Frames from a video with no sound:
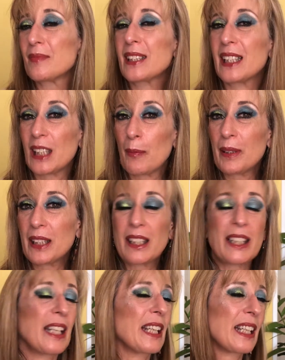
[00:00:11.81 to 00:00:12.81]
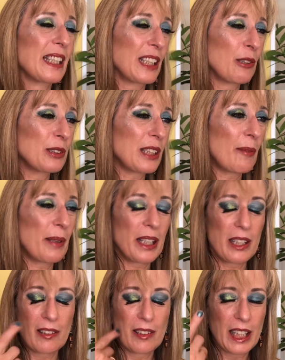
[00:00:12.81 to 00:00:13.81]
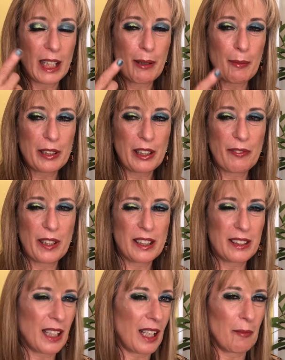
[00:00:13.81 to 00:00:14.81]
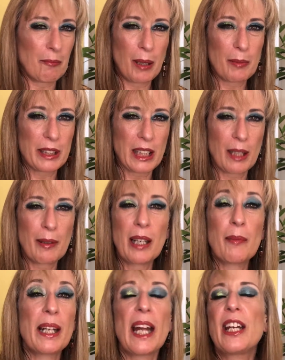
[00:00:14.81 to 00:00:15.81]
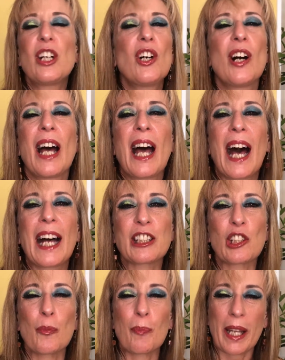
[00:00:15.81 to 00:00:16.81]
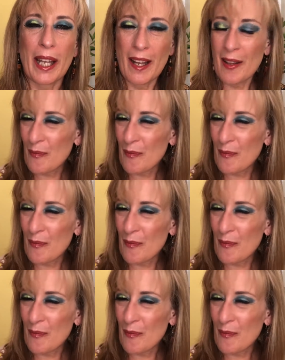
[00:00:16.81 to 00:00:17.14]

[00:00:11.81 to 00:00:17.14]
¿Qué te apetece? que te gusta el brillo? ¿Que vamos de fiesta? ¿Vamos a acabar el verano? A tope.